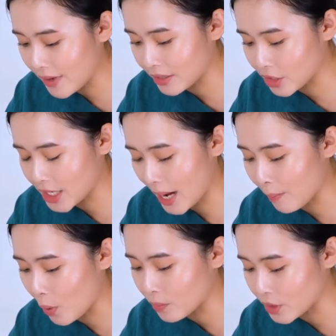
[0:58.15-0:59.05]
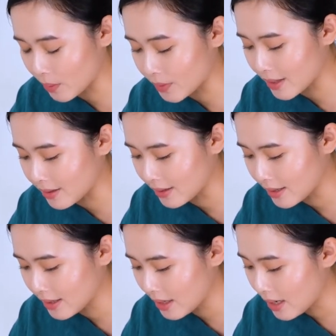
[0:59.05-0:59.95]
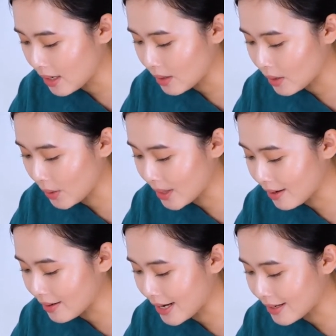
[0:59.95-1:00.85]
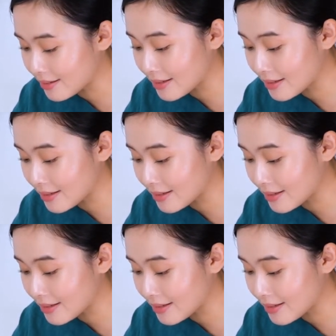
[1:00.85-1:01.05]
vị sa môn trong rừng. Nó nhớ đến